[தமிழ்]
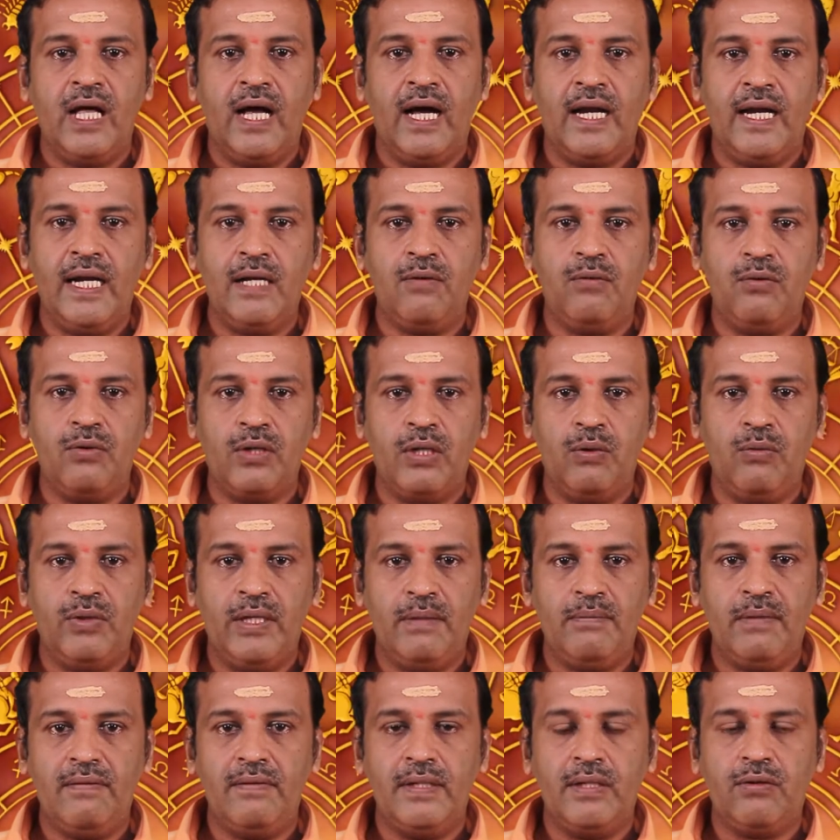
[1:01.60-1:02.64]
அதனால் உங்கள்
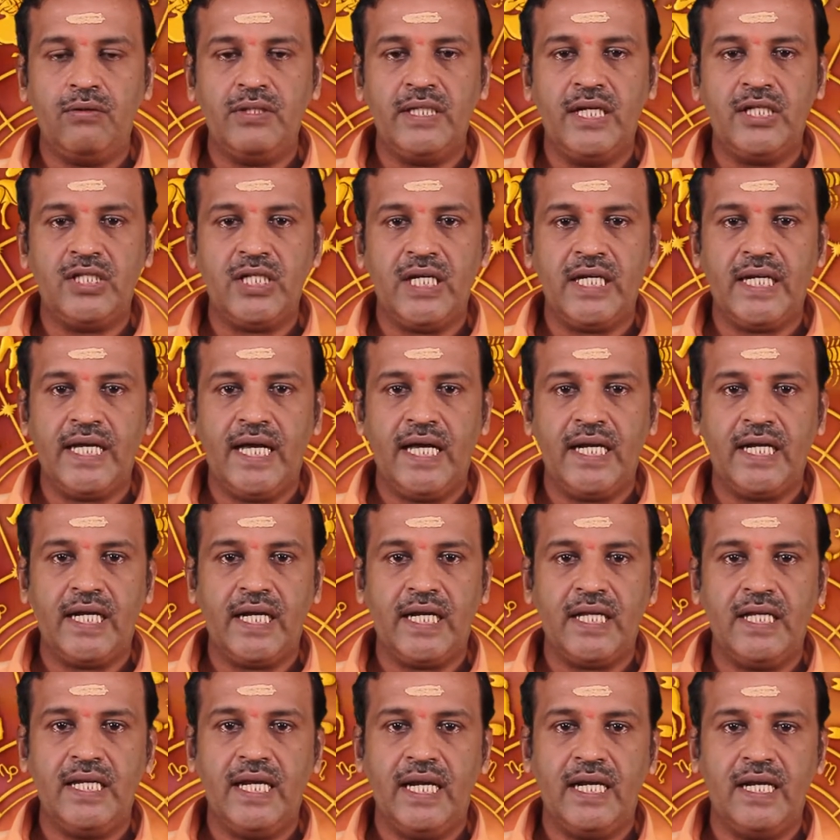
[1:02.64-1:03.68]
உடம்புல வந்து கொஞ்சம் எச்சரிக்கையாக
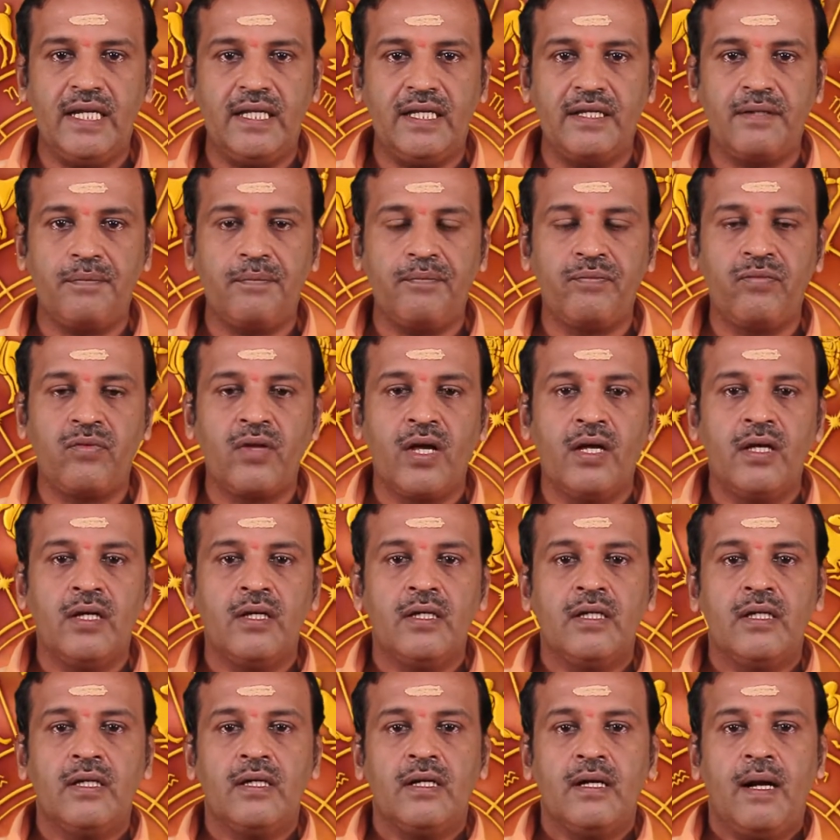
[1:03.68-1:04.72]
இருக்கிறது நல்லது
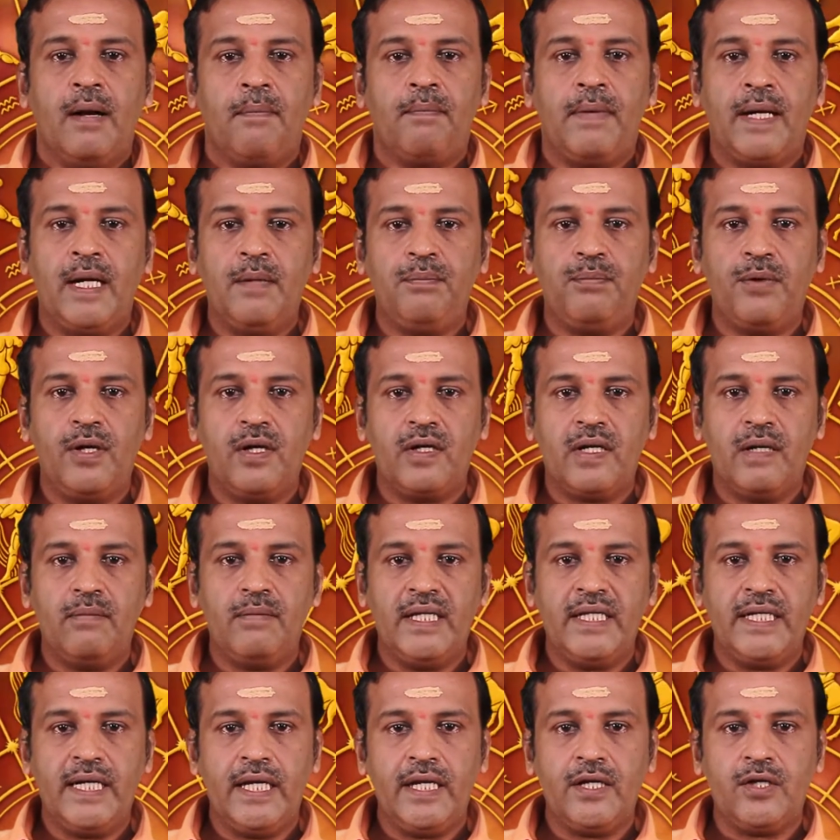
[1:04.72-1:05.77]

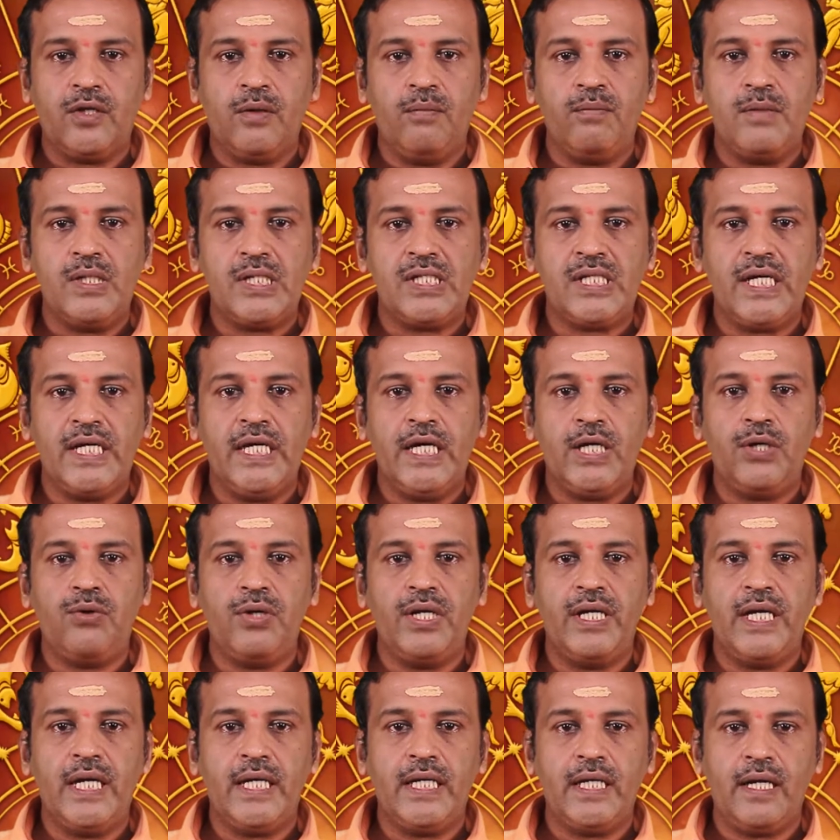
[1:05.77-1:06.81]
பணப்புழக்கம் அதிகரிக்கும்
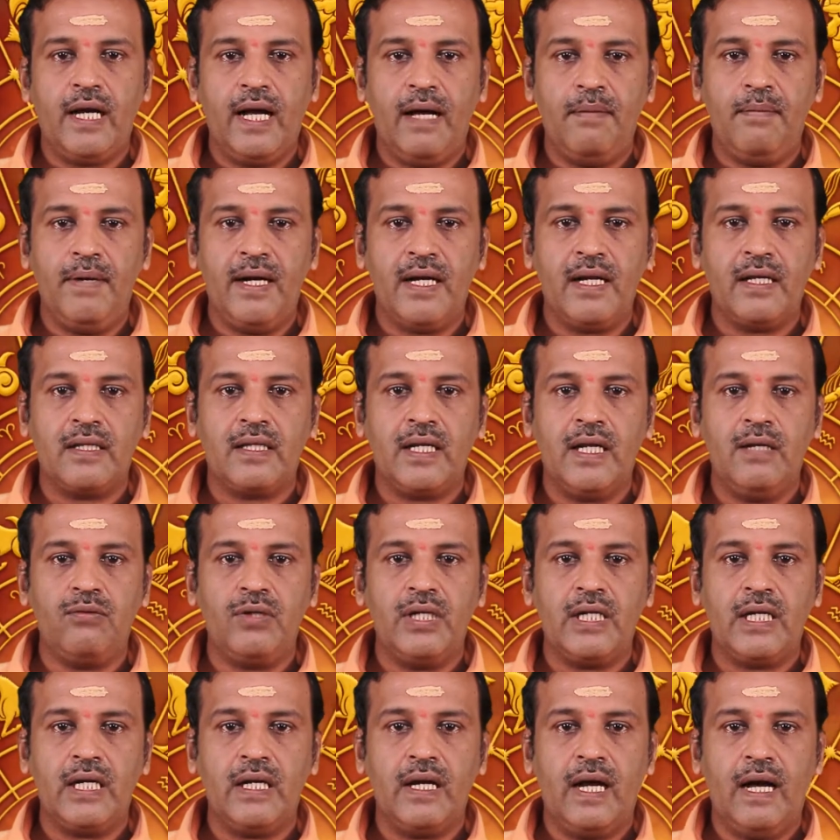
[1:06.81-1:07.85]
செய்யக்கூடிய வியாபாரத்தில்
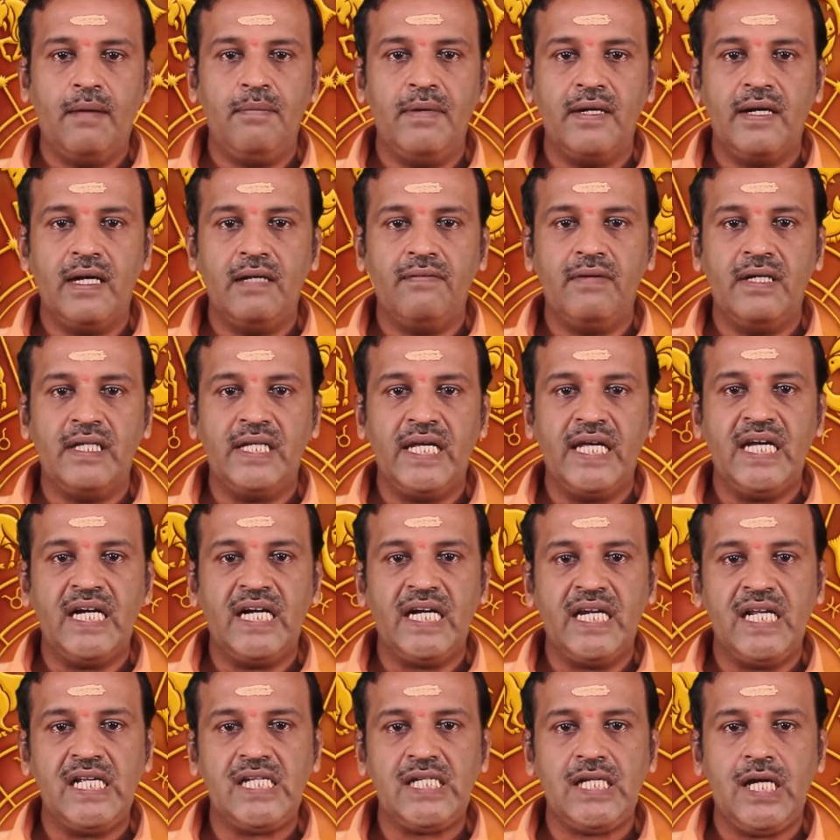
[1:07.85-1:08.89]
உங்களுக்கு லாபங்கள் வந்து
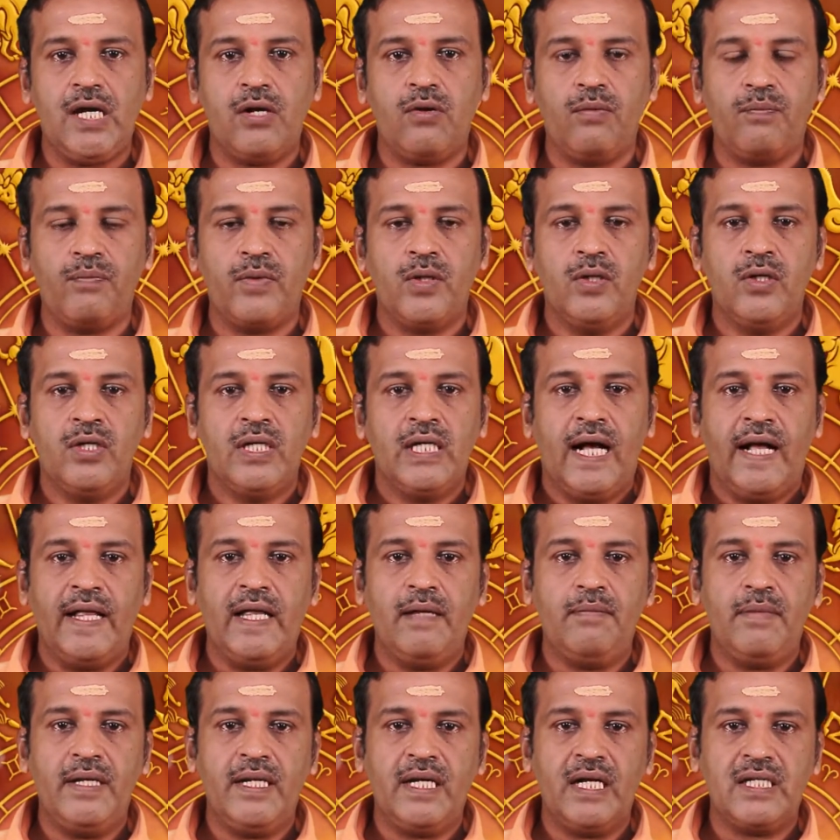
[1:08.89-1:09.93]
இன்க்ரீஸ் ஆகும்
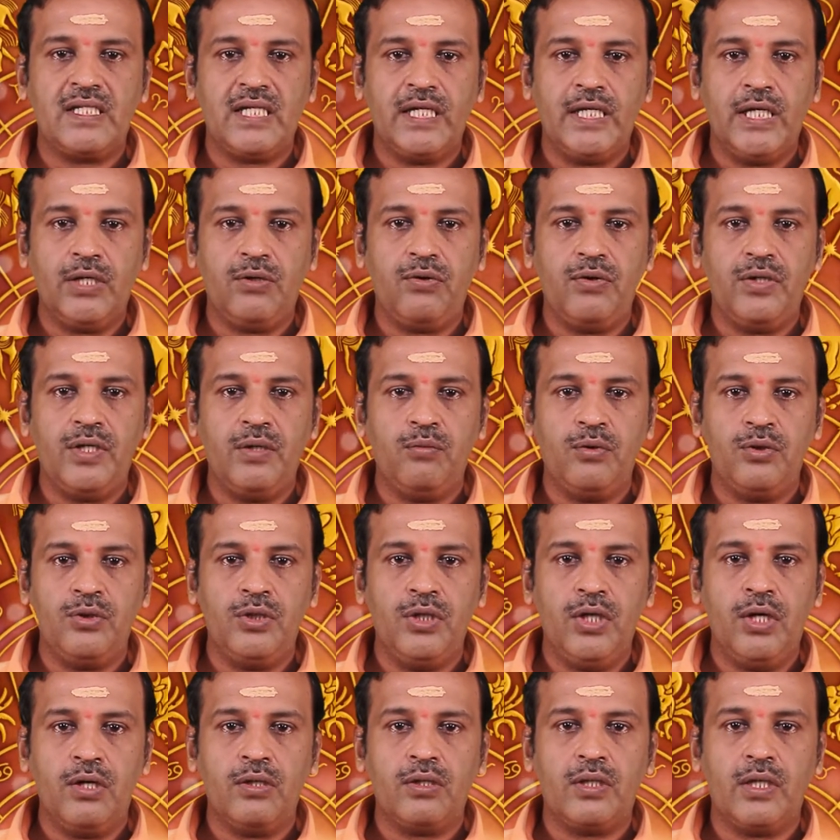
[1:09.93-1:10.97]
அதே மாதிரி நீங்கள் செய்யக்கூடிய
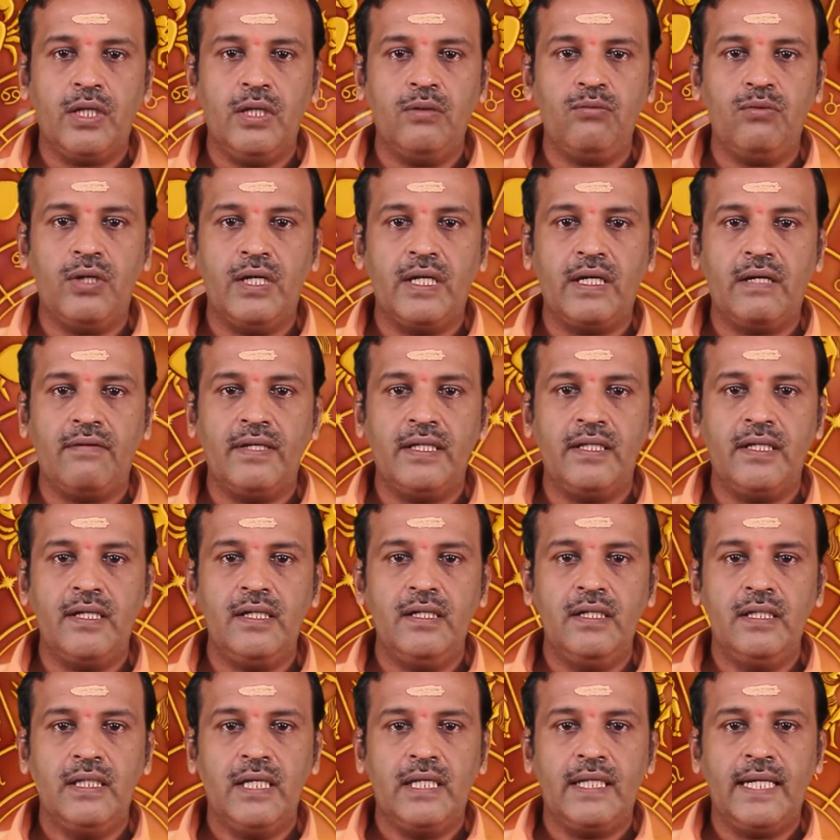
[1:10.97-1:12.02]
உத்தியோகத்துலேயும் உங்களுக்கு வந்து
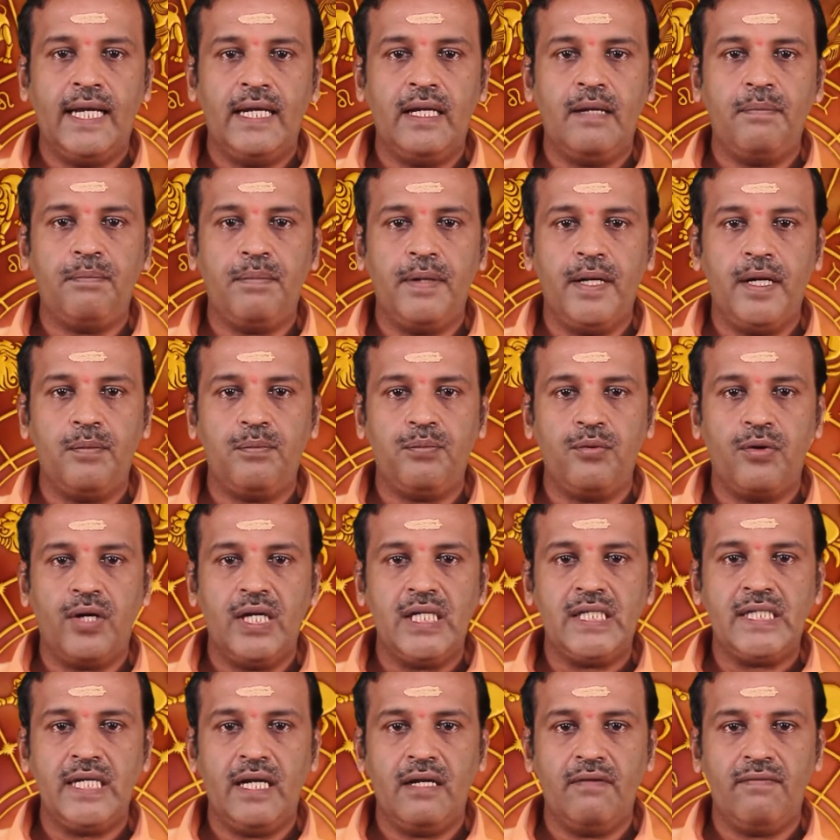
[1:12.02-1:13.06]
நல்ல பேர்
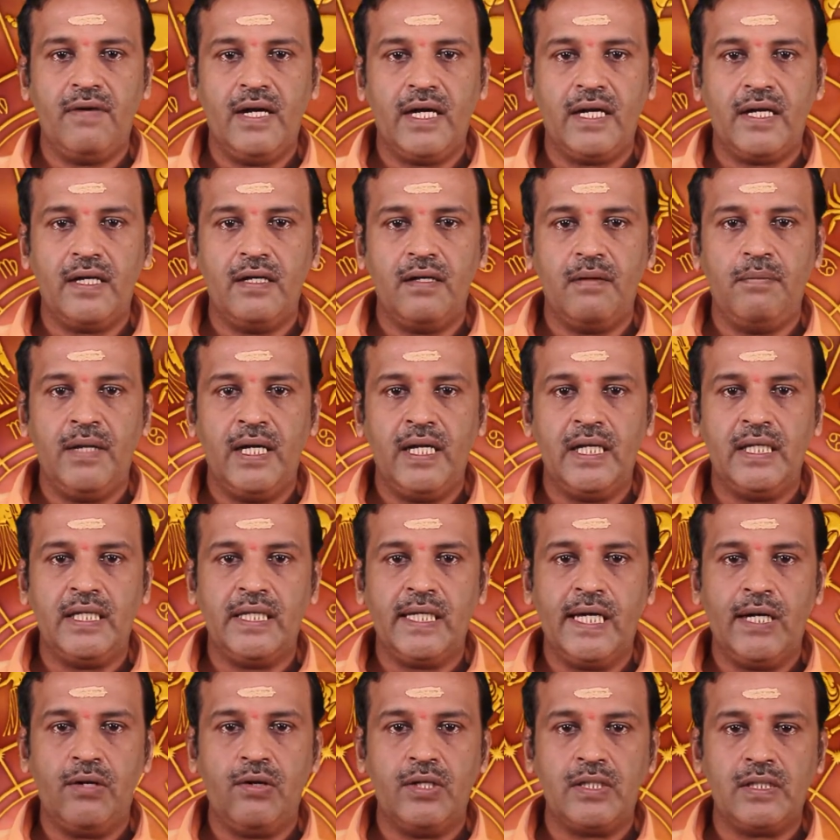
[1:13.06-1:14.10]
புகழ் செல்வாக்கு
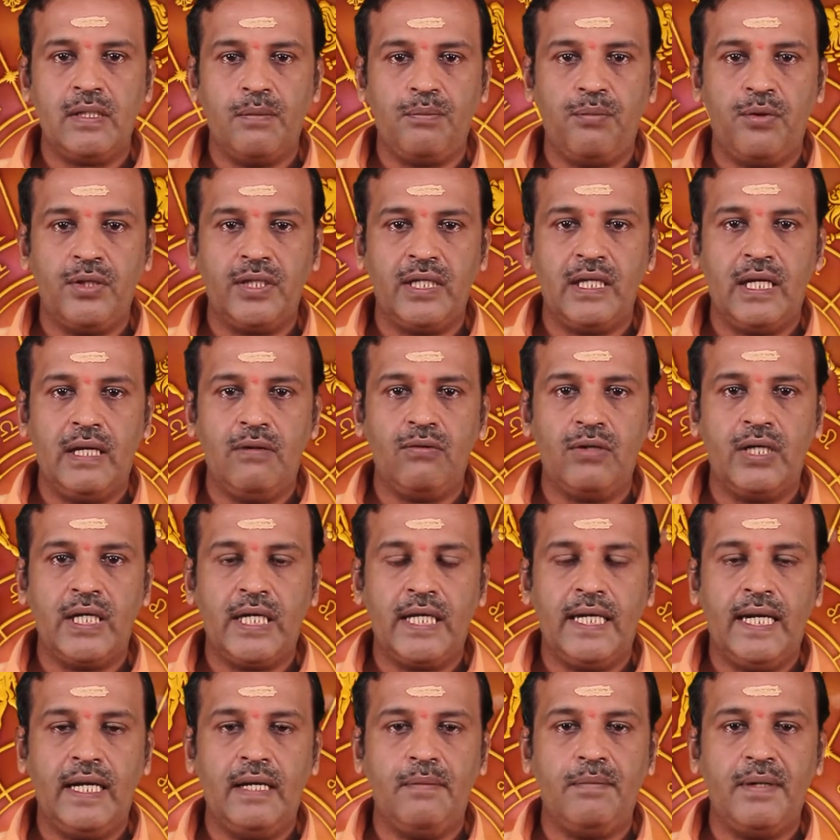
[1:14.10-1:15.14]
மேலதிகாரியுடைய சப்போர்ட் இதெல்லாம்
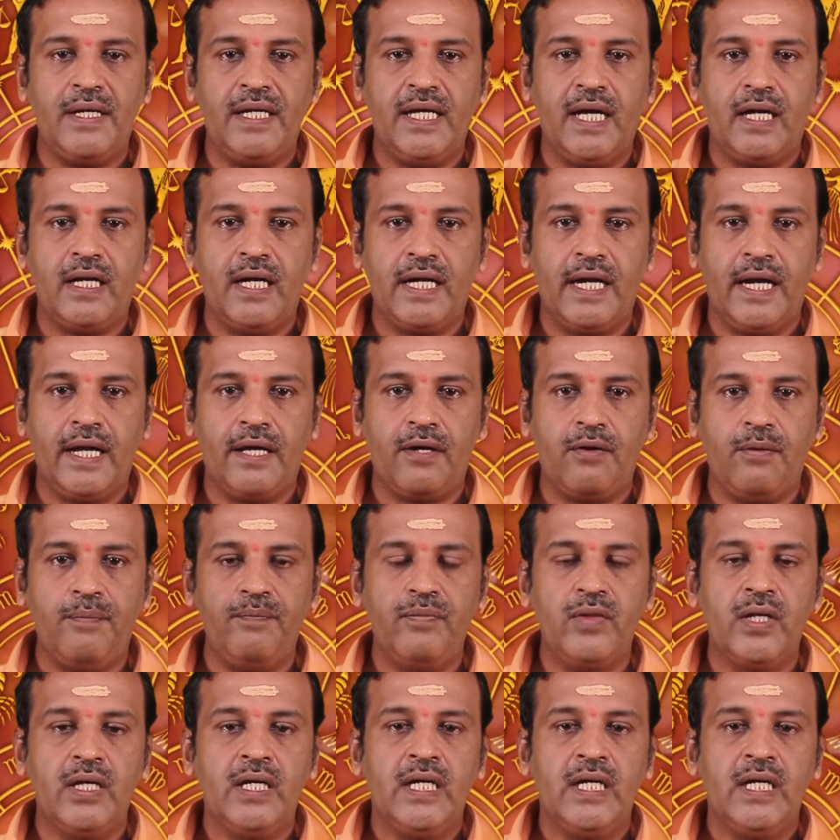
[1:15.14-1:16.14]
உங்களுக்கு நல்லபடியாக கிடைக்கும்